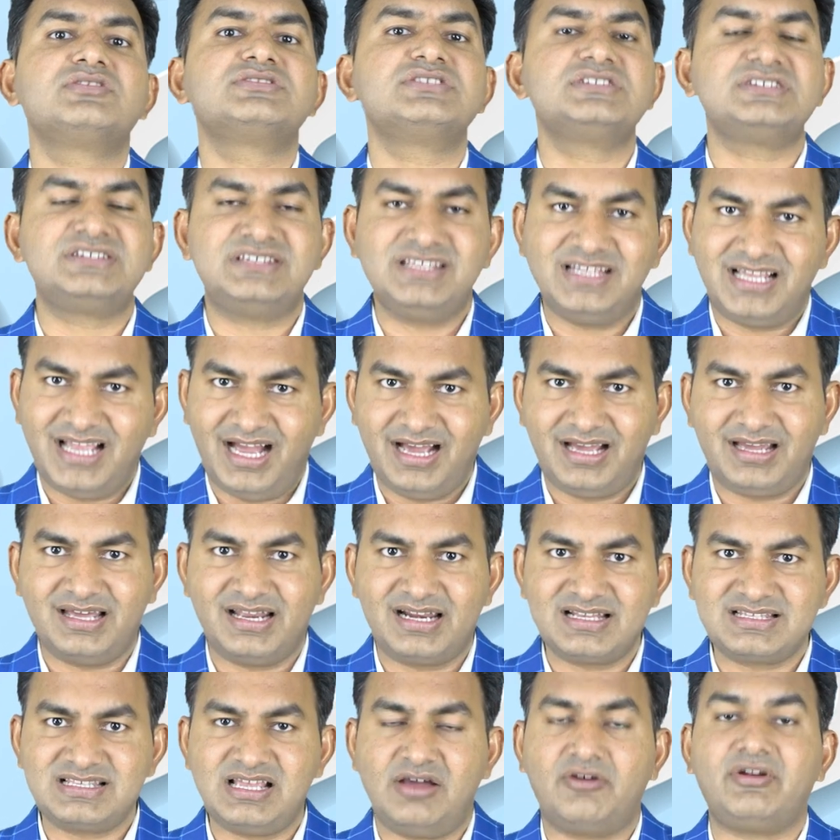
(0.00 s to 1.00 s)
लॉजिस्टिक का
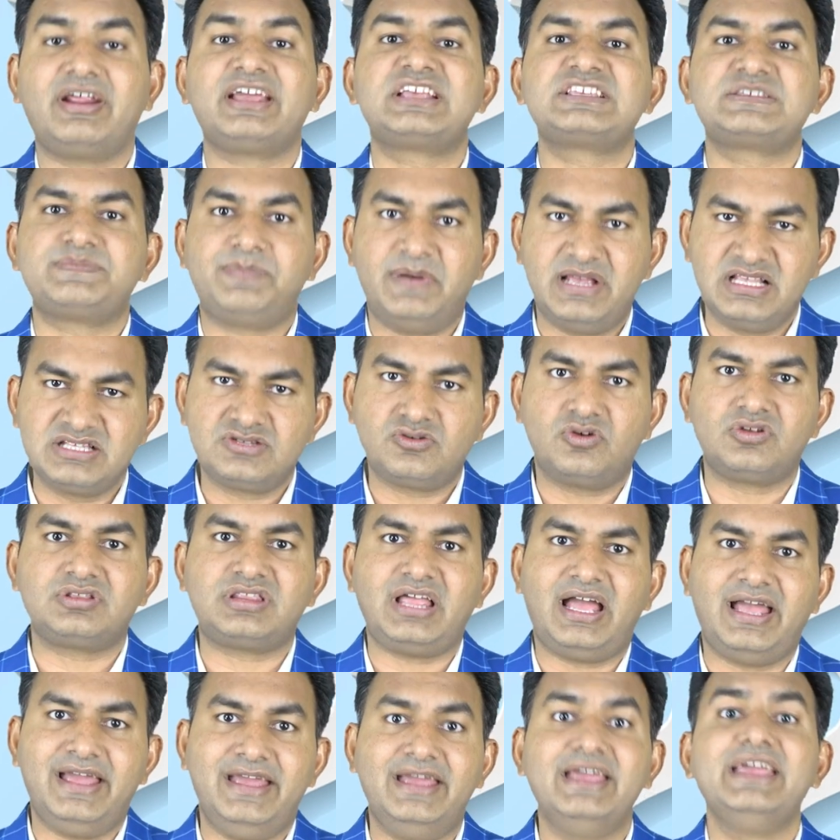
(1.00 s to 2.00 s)
खर्चा और एक्सपेंस
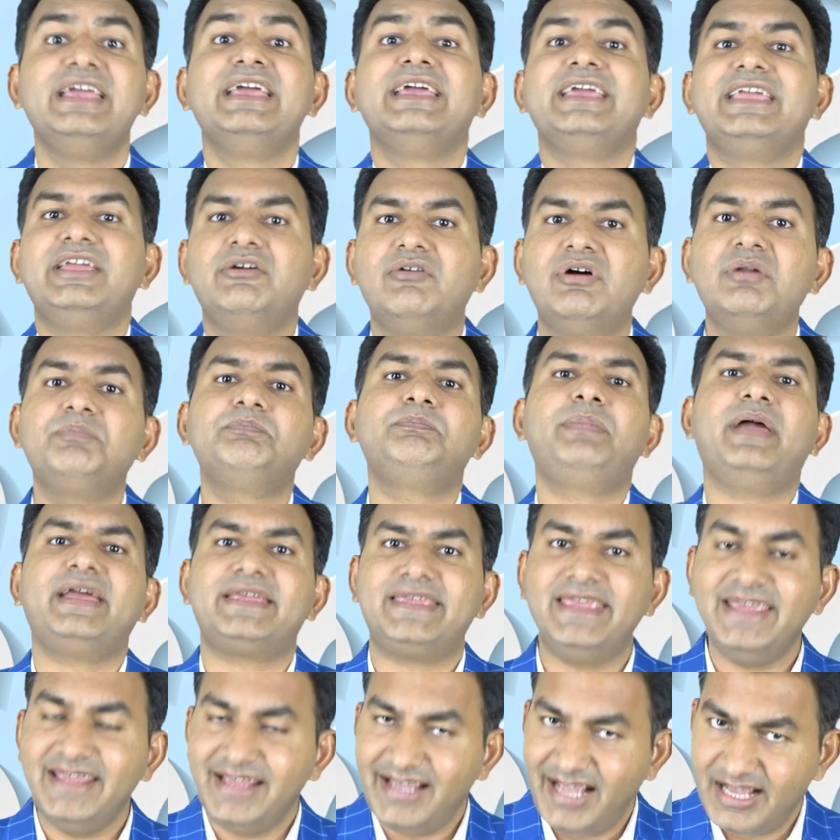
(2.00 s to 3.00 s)
होता है इवन
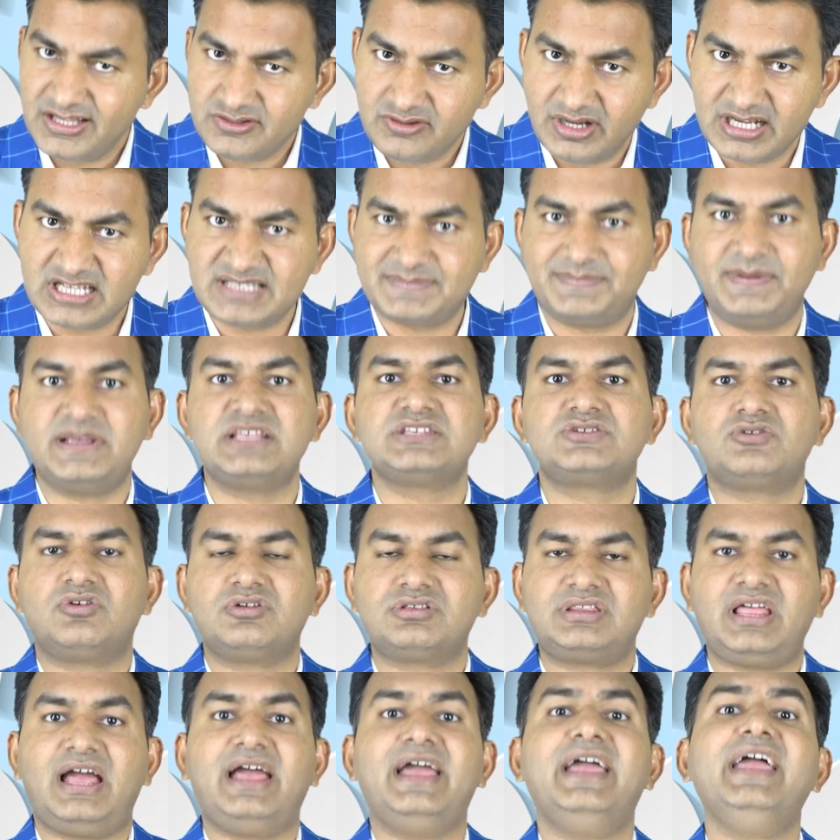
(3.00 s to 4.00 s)
पैकिंग का जो एक्सपेंस
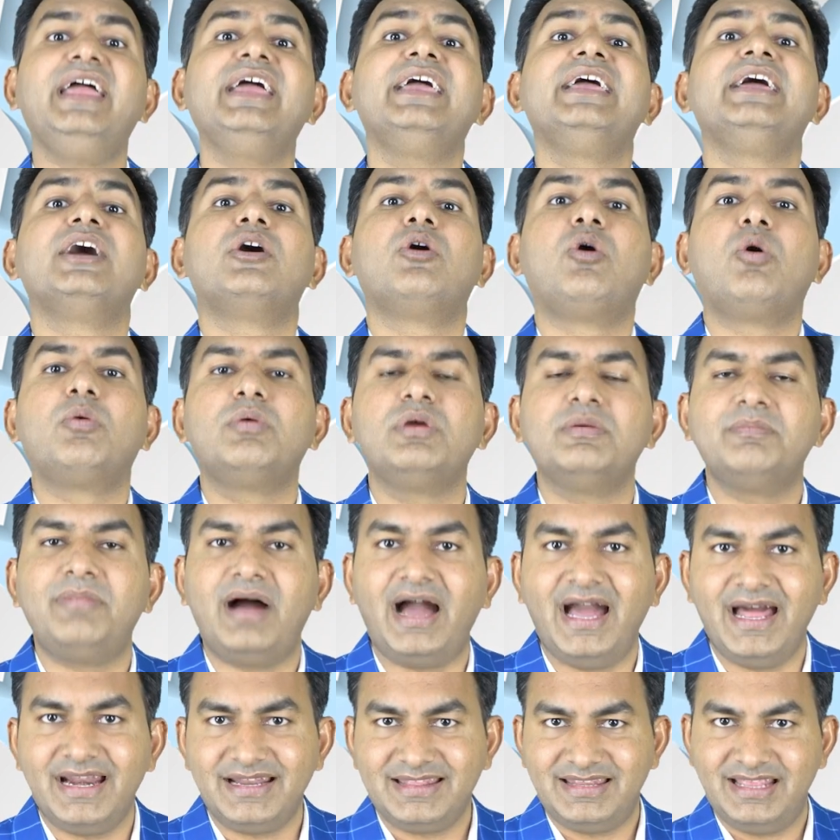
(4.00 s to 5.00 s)
होता है वो भी
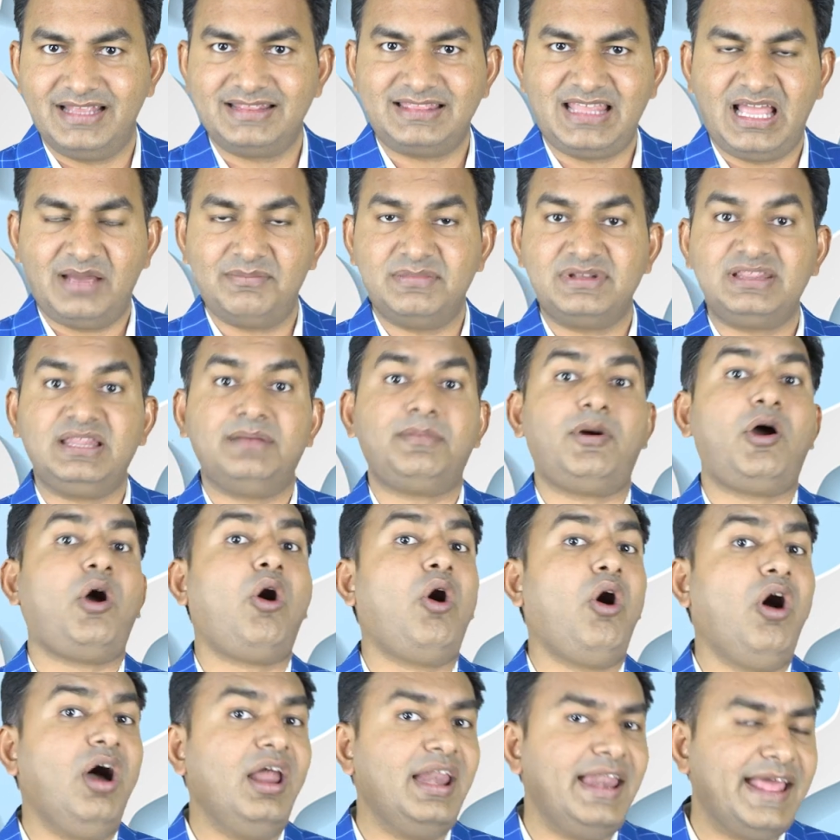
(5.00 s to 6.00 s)
बायर देता है मतलब
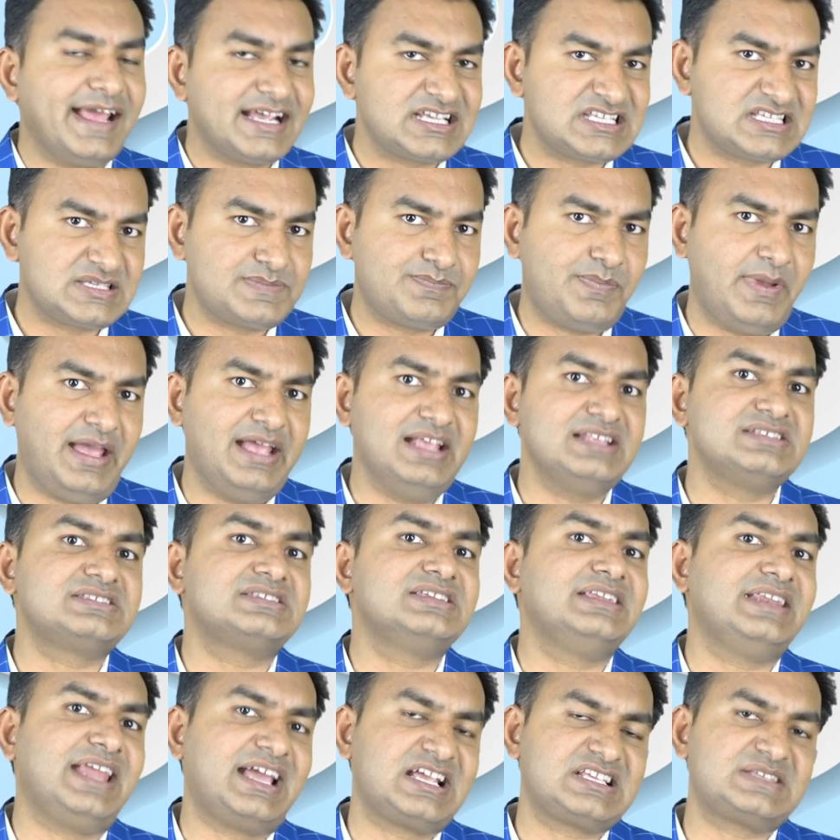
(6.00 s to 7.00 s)
ऑल
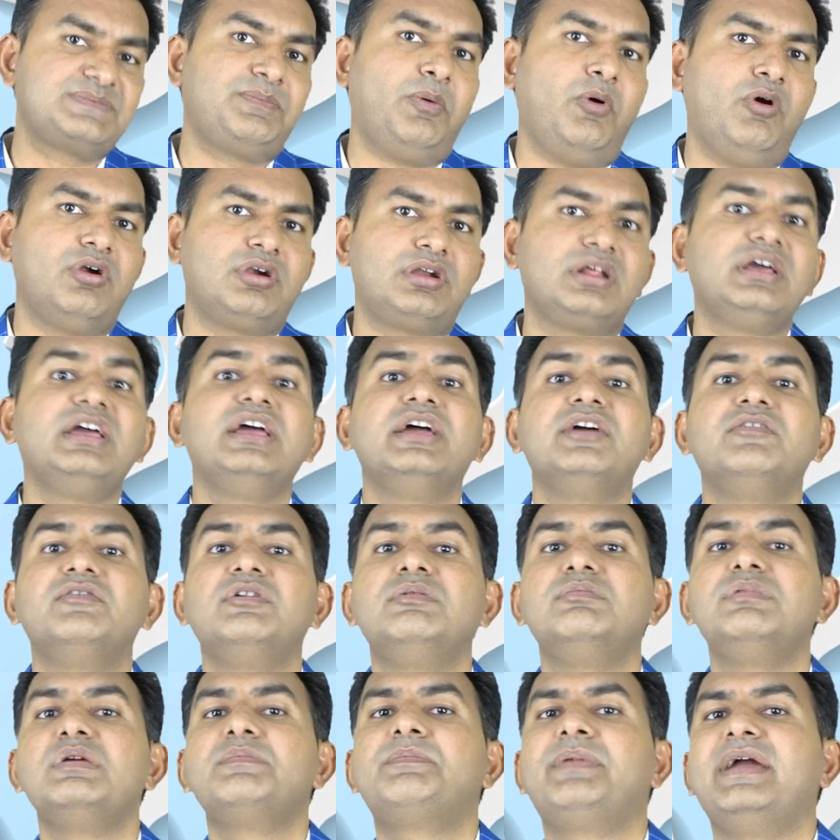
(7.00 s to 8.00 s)
एक्सपेंस इन एक्सपोर्ट
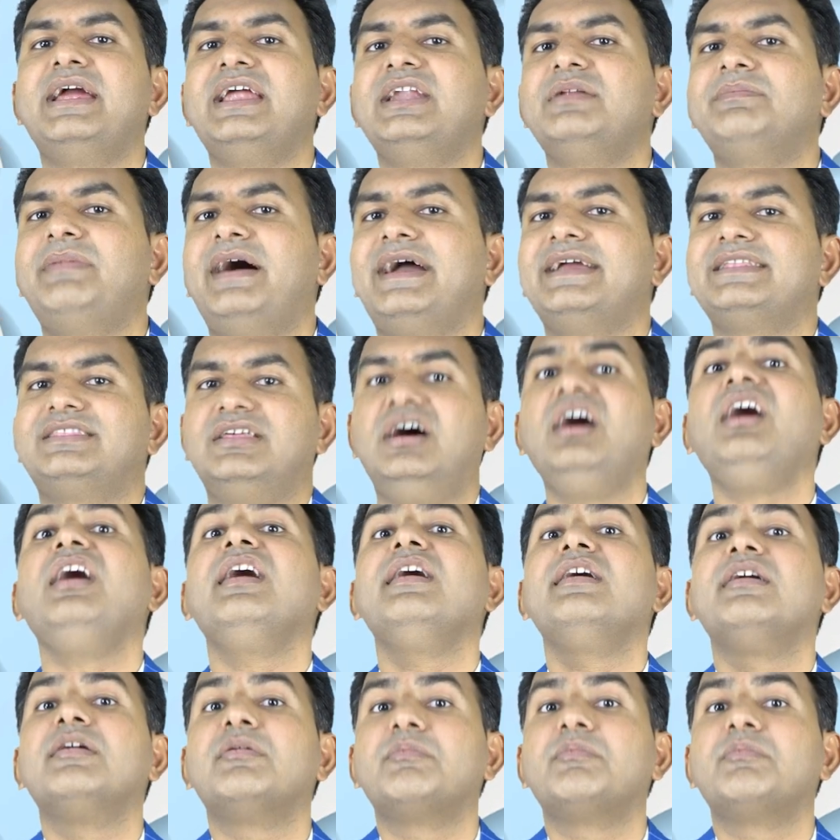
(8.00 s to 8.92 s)
विल बी पेड बाय द